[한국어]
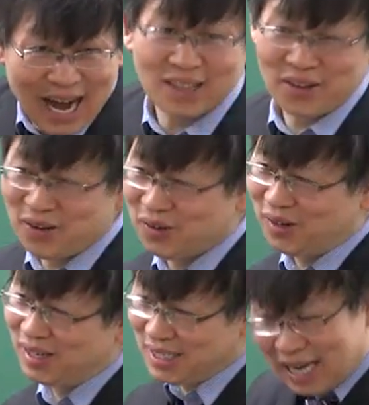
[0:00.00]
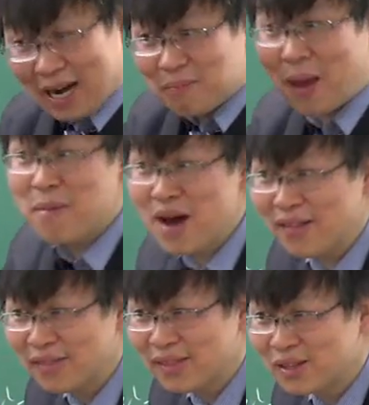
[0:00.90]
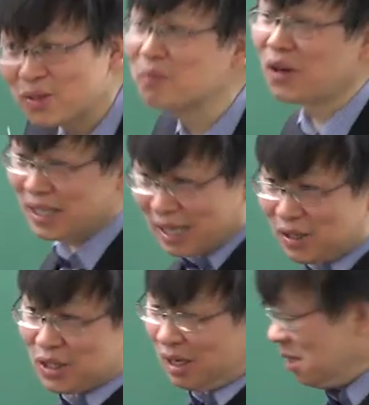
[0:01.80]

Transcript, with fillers: 하드웨어고 ER을 빼면 소프트웨어가 되는 거죠.